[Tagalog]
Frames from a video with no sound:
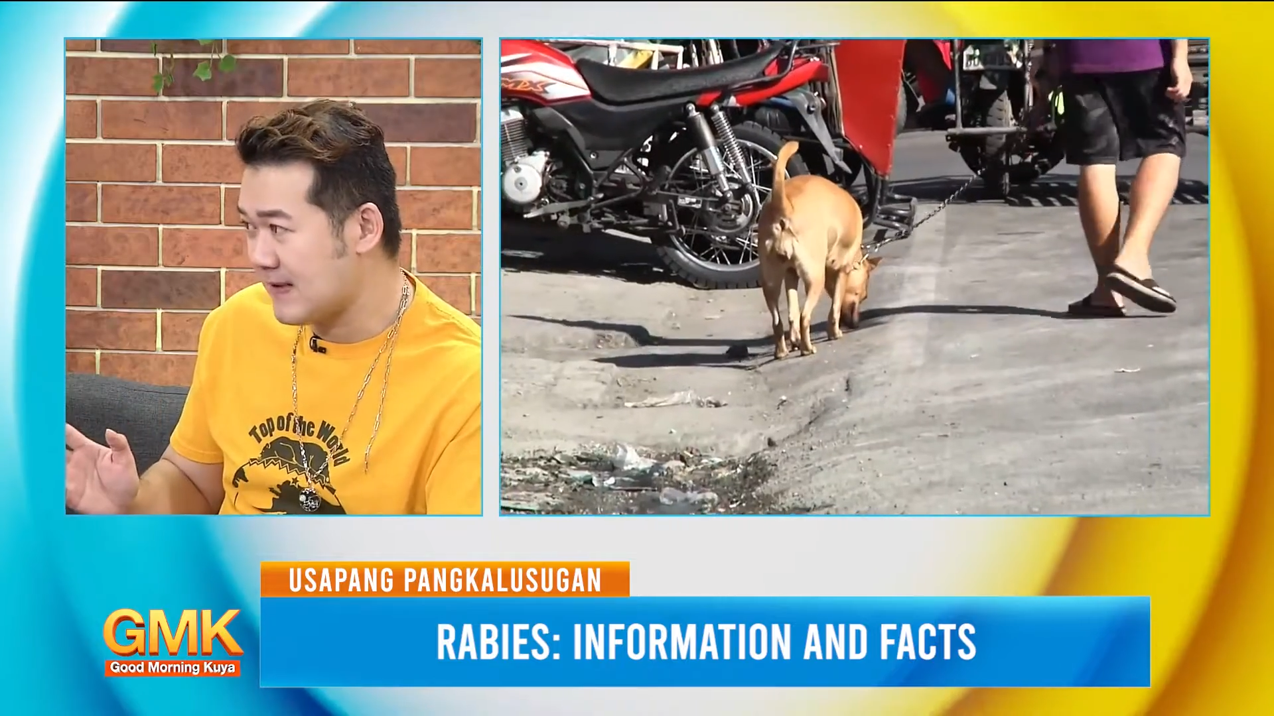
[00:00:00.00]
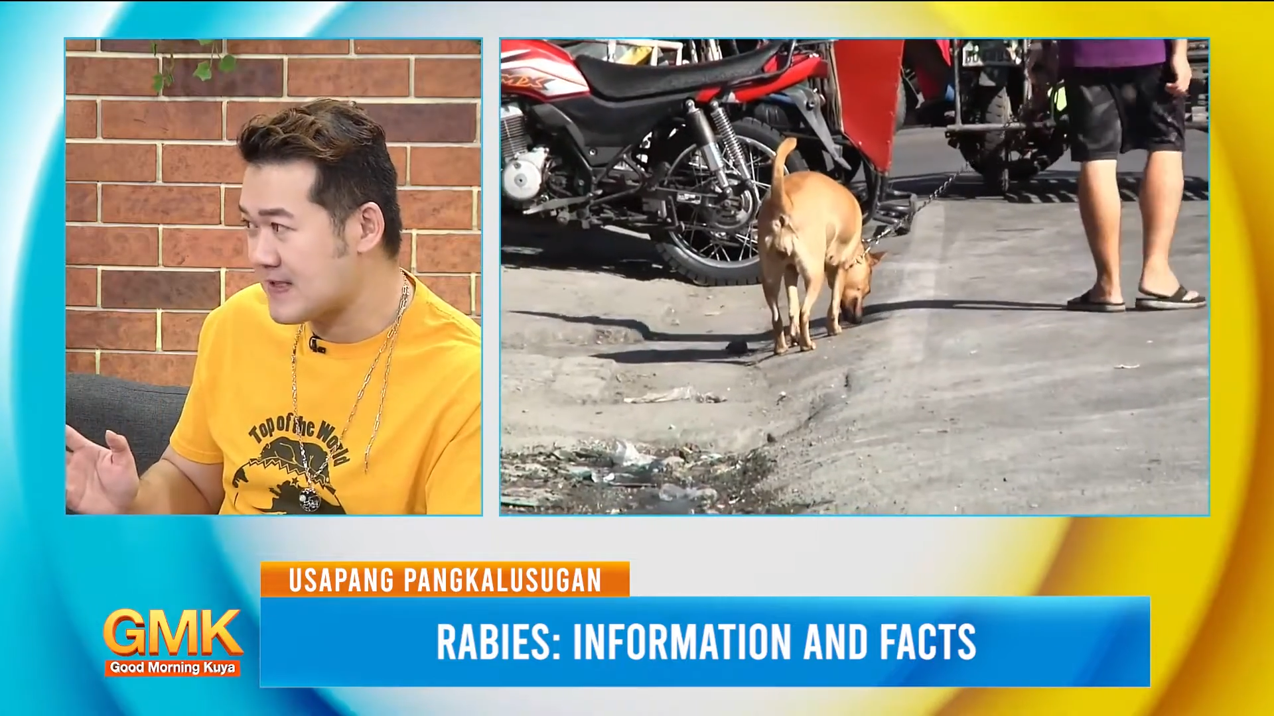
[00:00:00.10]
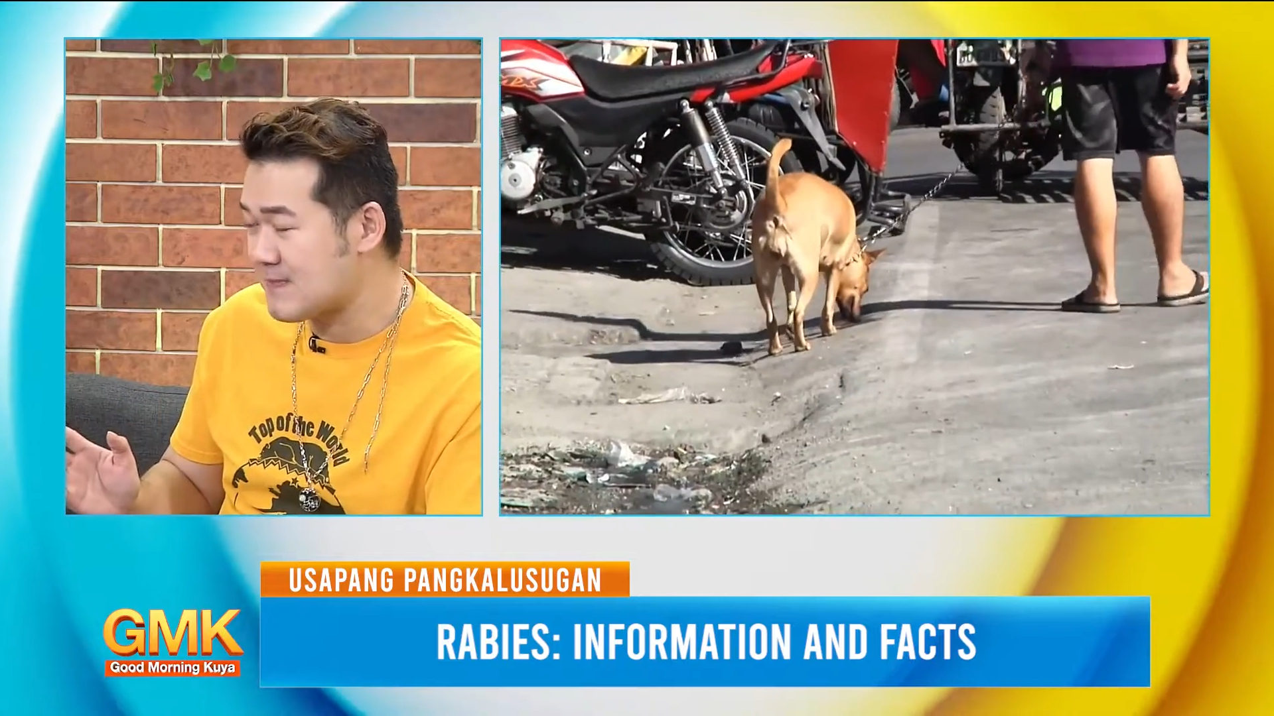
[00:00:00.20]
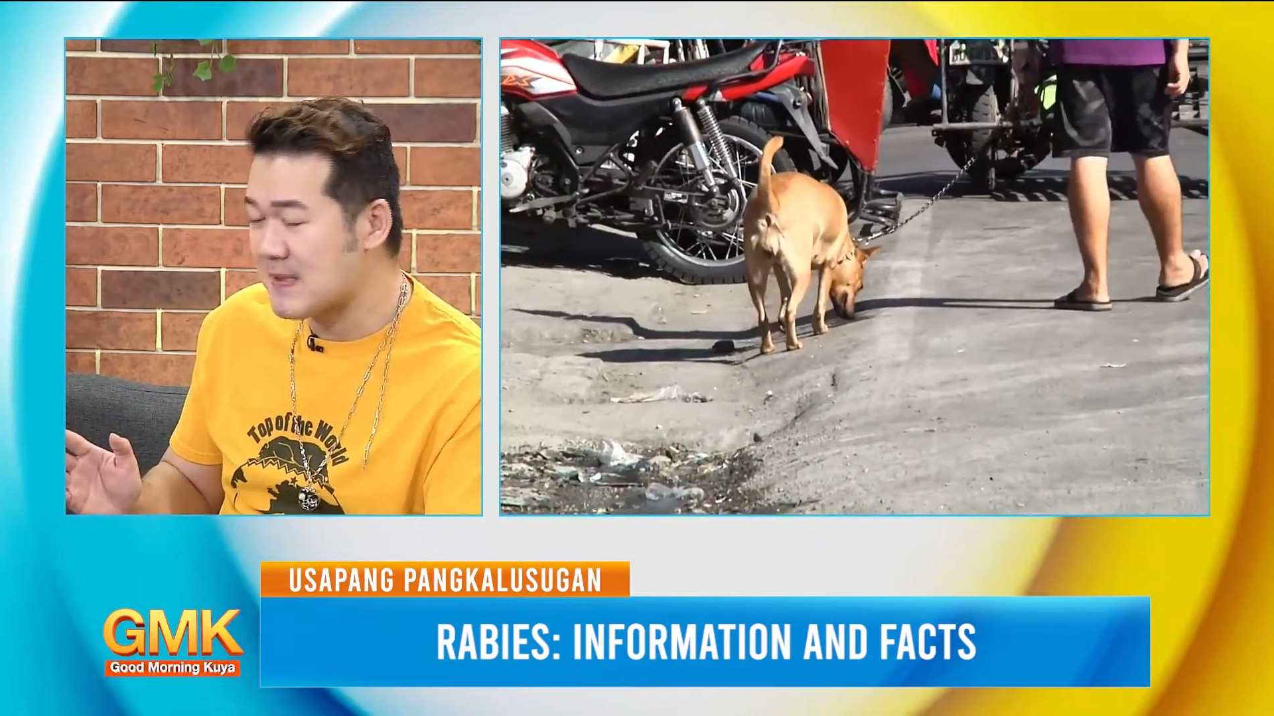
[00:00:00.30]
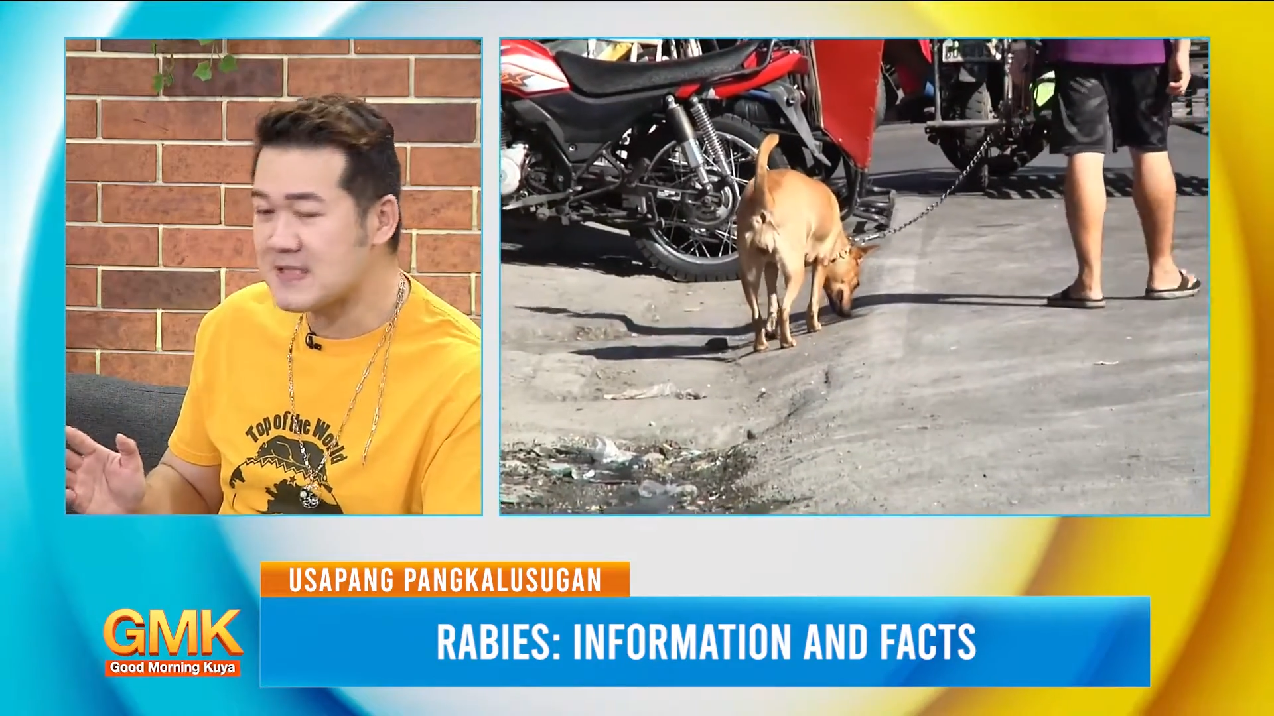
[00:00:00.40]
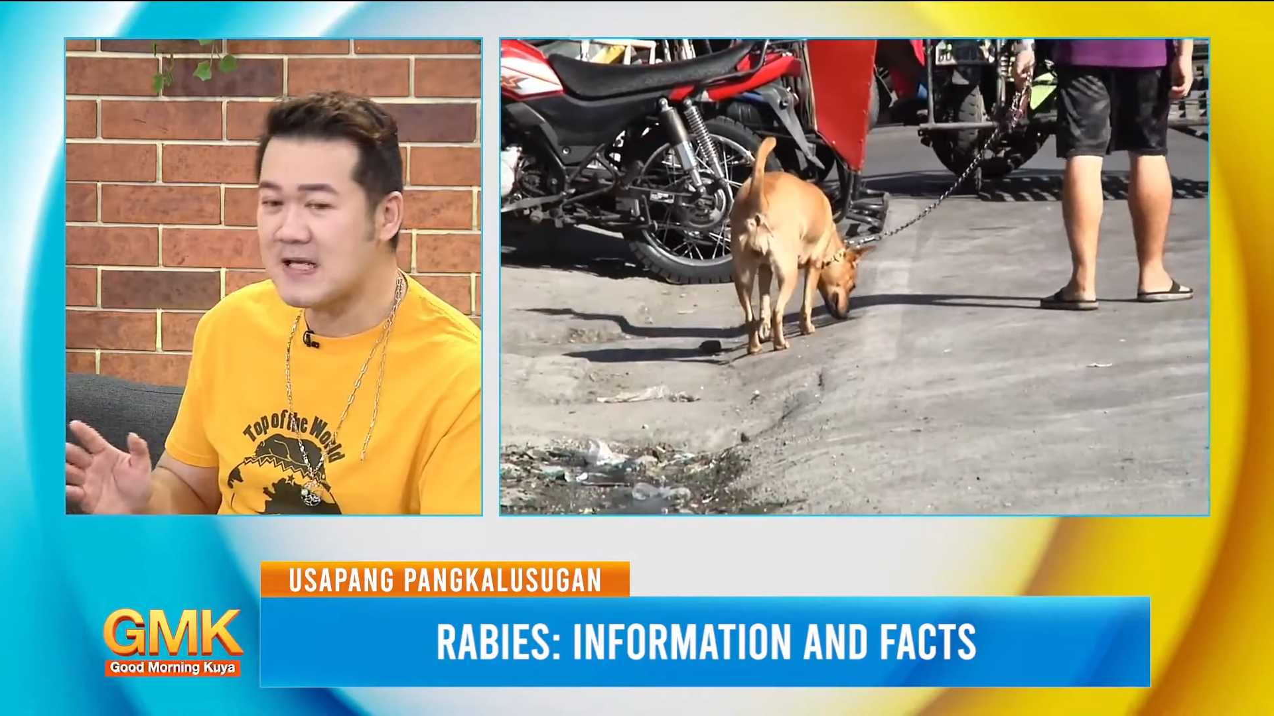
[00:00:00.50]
Pag sinabi